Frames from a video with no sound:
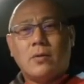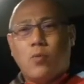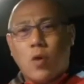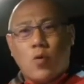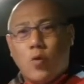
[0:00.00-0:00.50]
พ
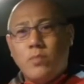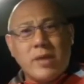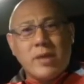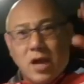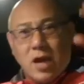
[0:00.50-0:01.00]
วกคุณ
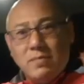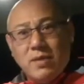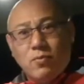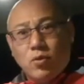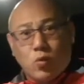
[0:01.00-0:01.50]
ไม่เคยมี
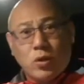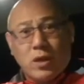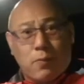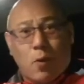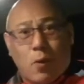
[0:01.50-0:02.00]
บุญคุณ
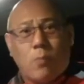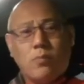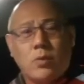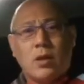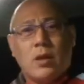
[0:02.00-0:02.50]
กับผม
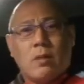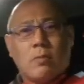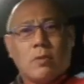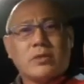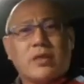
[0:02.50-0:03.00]

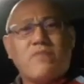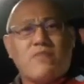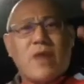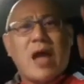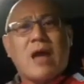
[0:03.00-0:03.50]
เพราะฉะนั้น
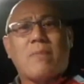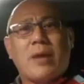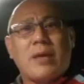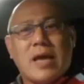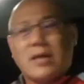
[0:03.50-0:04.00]
ฝากไป
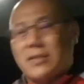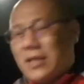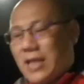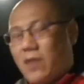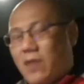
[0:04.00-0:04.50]
ยังท
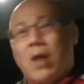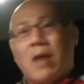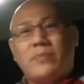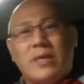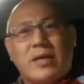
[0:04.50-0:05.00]
นายความ
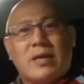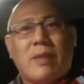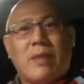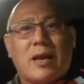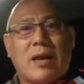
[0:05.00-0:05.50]
ที่กำ
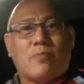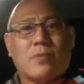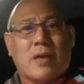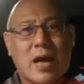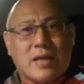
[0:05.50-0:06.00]
ลังรับ
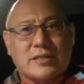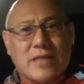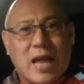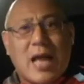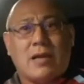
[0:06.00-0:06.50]
ค่าจ้าง